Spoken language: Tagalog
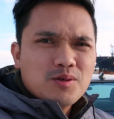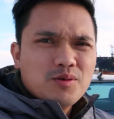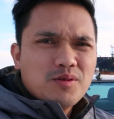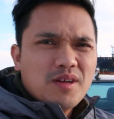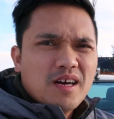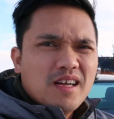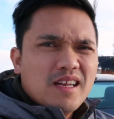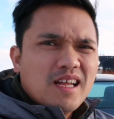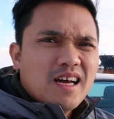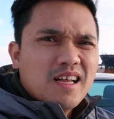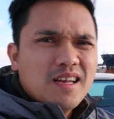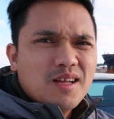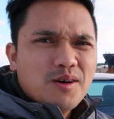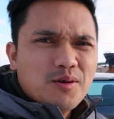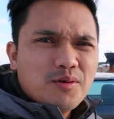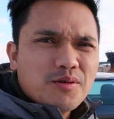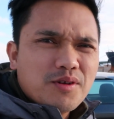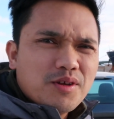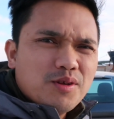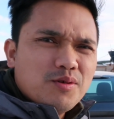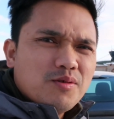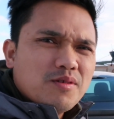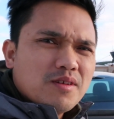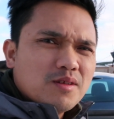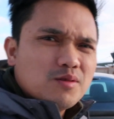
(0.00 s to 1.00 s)
So naalala ko
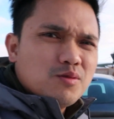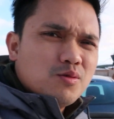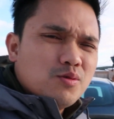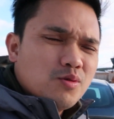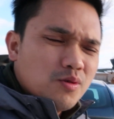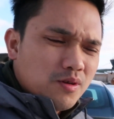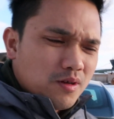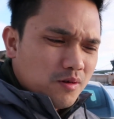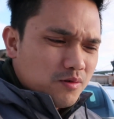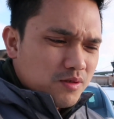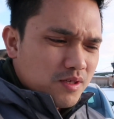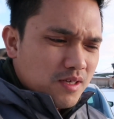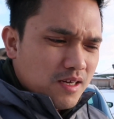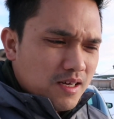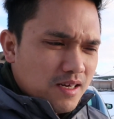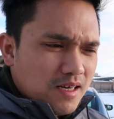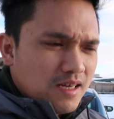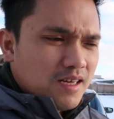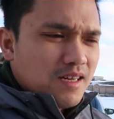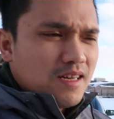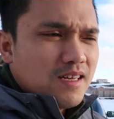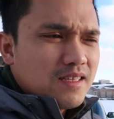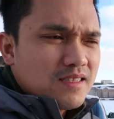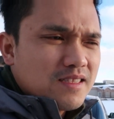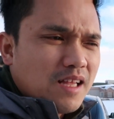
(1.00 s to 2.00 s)
rin yun, nandoon ako
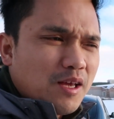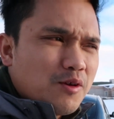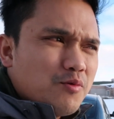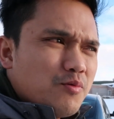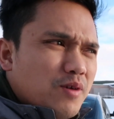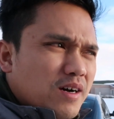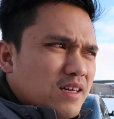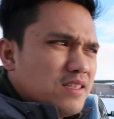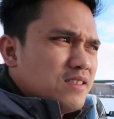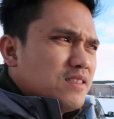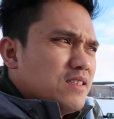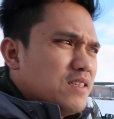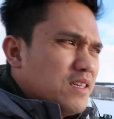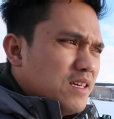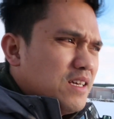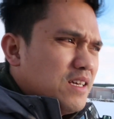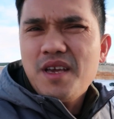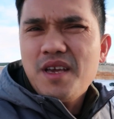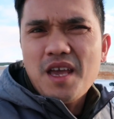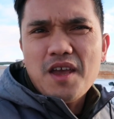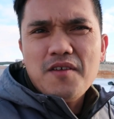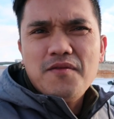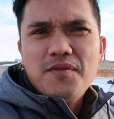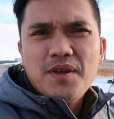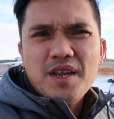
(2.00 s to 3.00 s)
sa Taiwan.
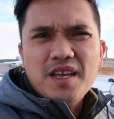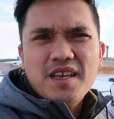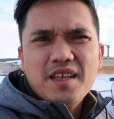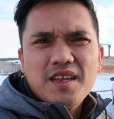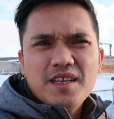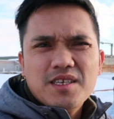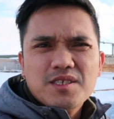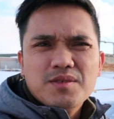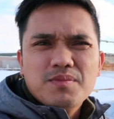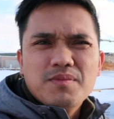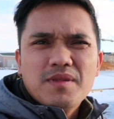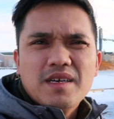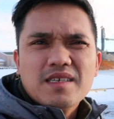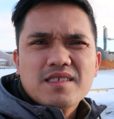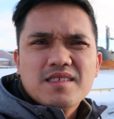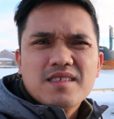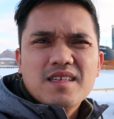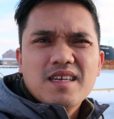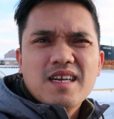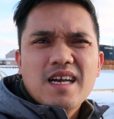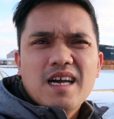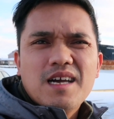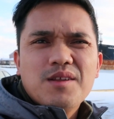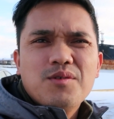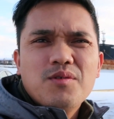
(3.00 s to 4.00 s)
Every Christmas,
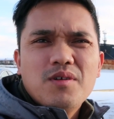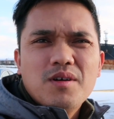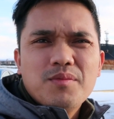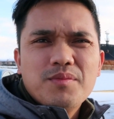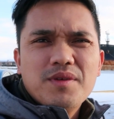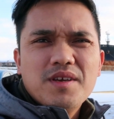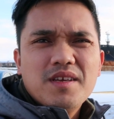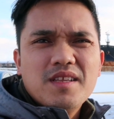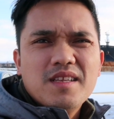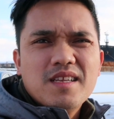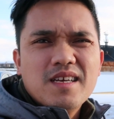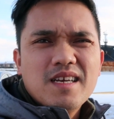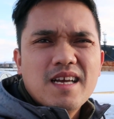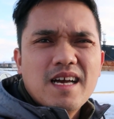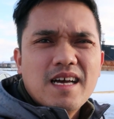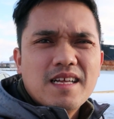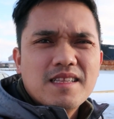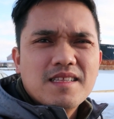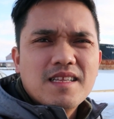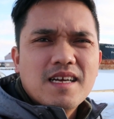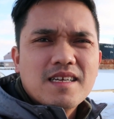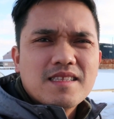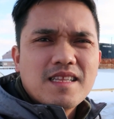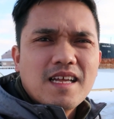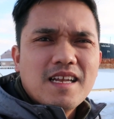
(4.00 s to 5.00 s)
nagaano kami,
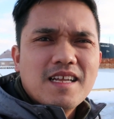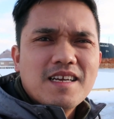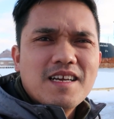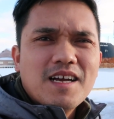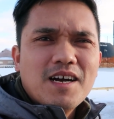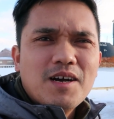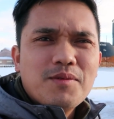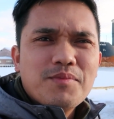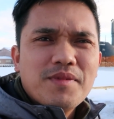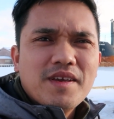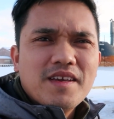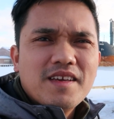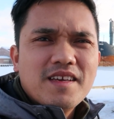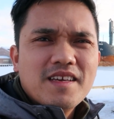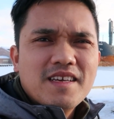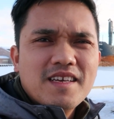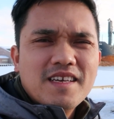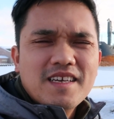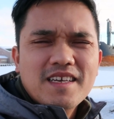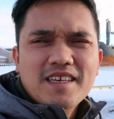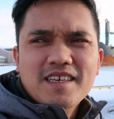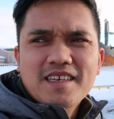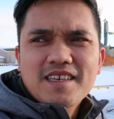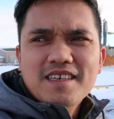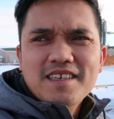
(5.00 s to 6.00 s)
naghahanda talaga kami
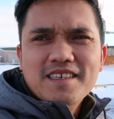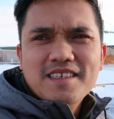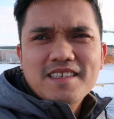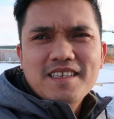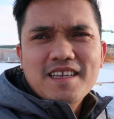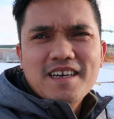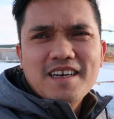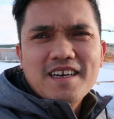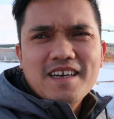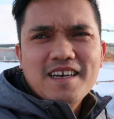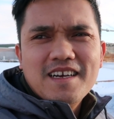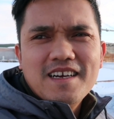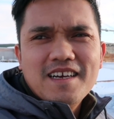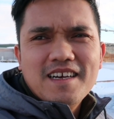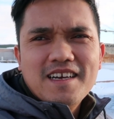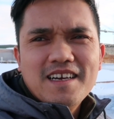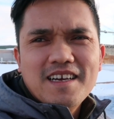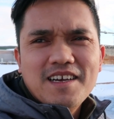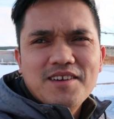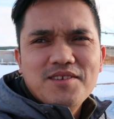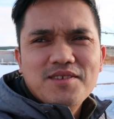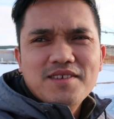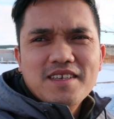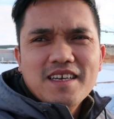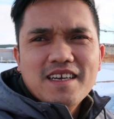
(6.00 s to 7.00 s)
ng
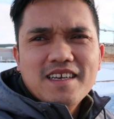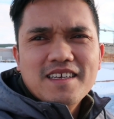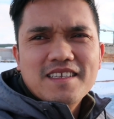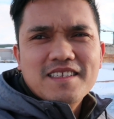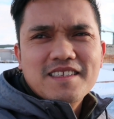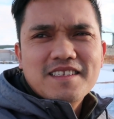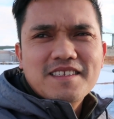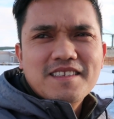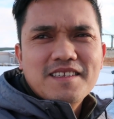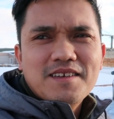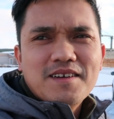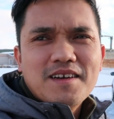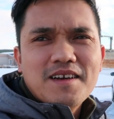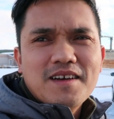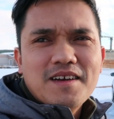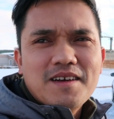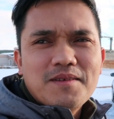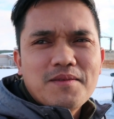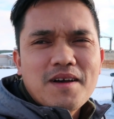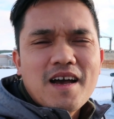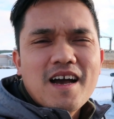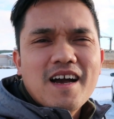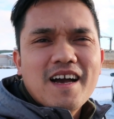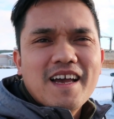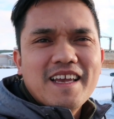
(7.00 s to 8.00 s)
uh, ayun nga, ng
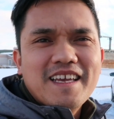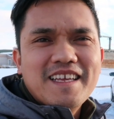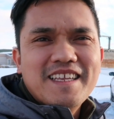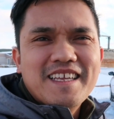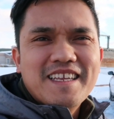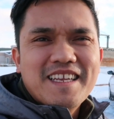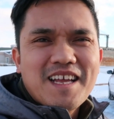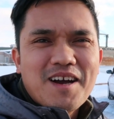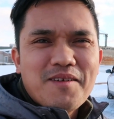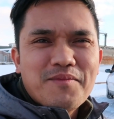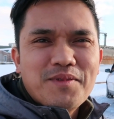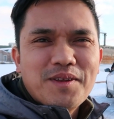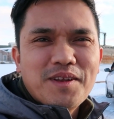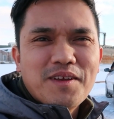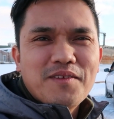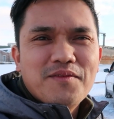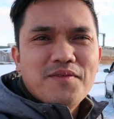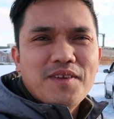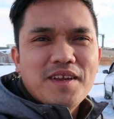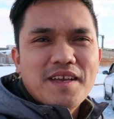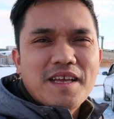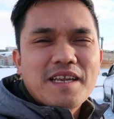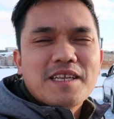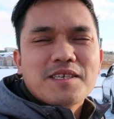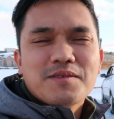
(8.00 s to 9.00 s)
uh, kakainin namin
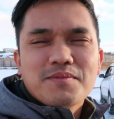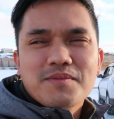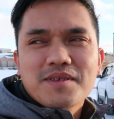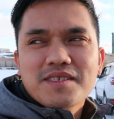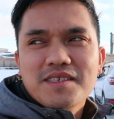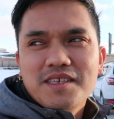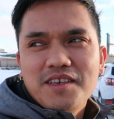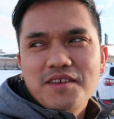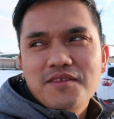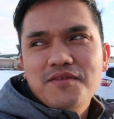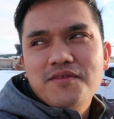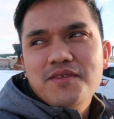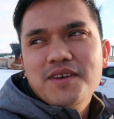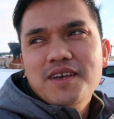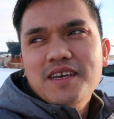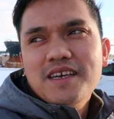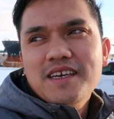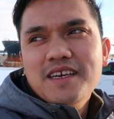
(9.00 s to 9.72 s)
every Christmas Eve.